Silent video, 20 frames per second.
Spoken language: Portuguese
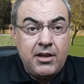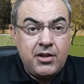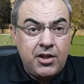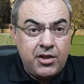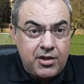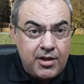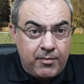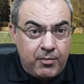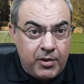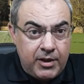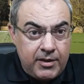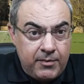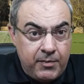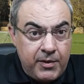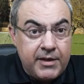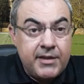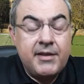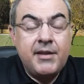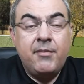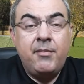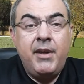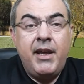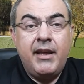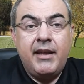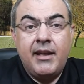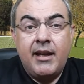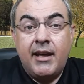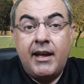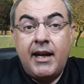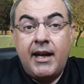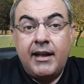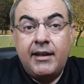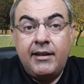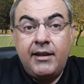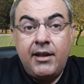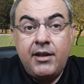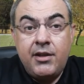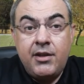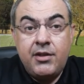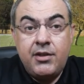a gente já pode perceber que a
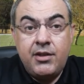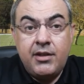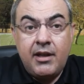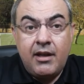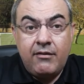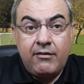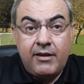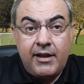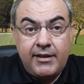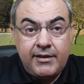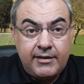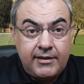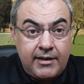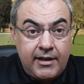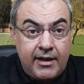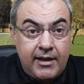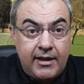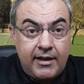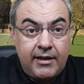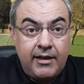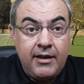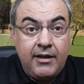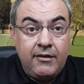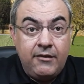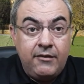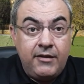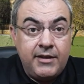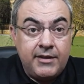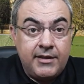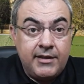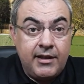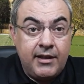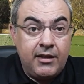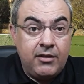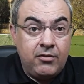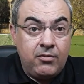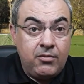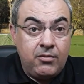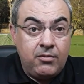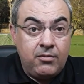característica vai estar
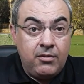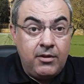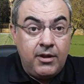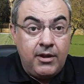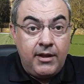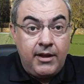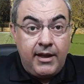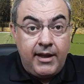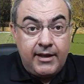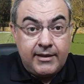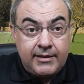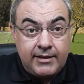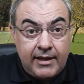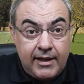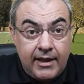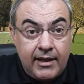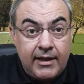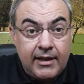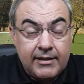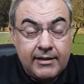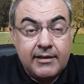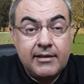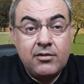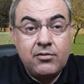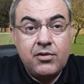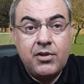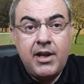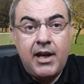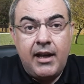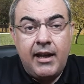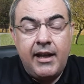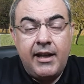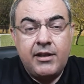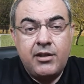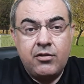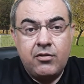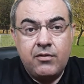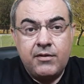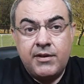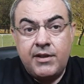visando essa relação
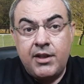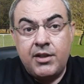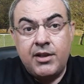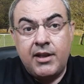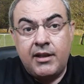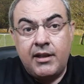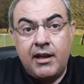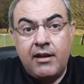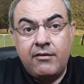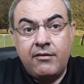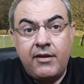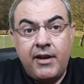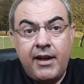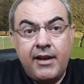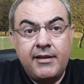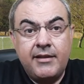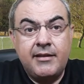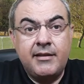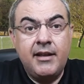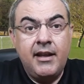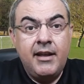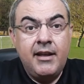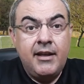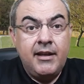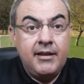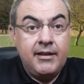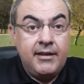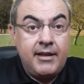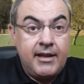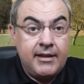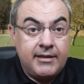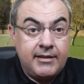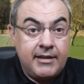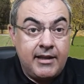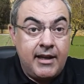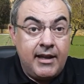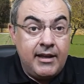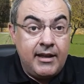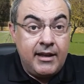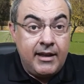dialética, ou seja, através
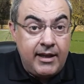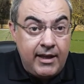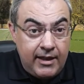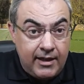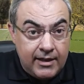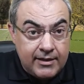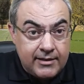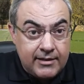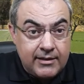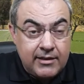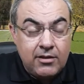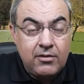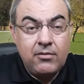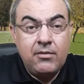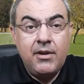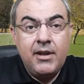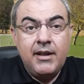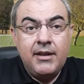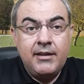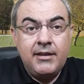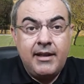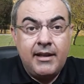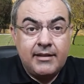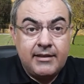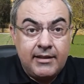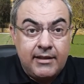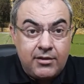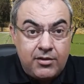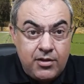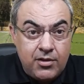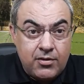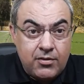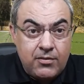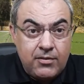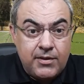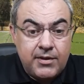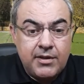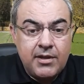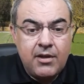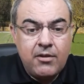dessa relação, dessa
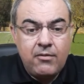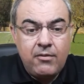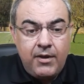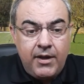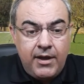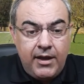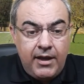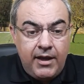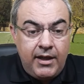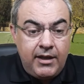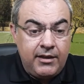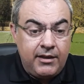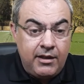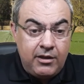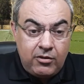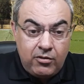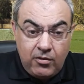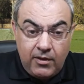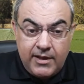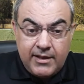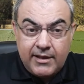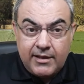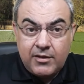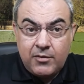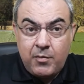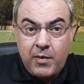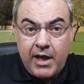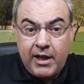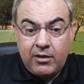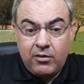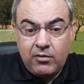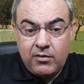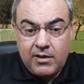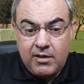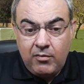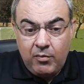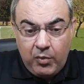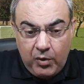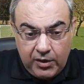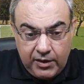discussão entre dois aspectos
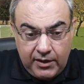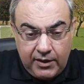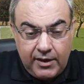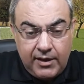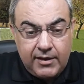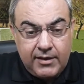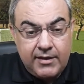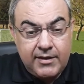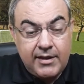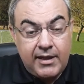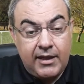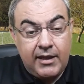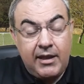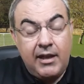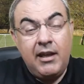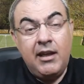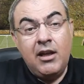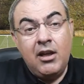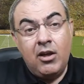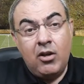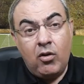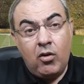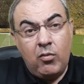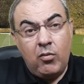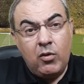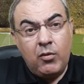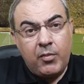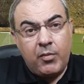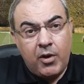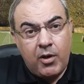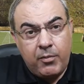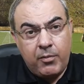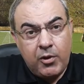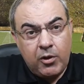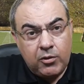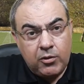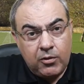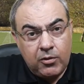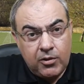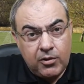importantes aqui, como o próprio
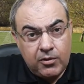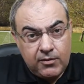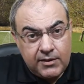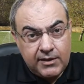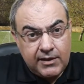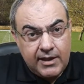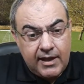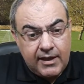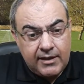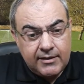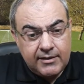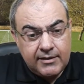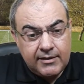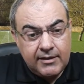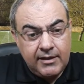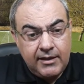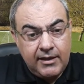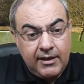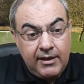autor nos traz.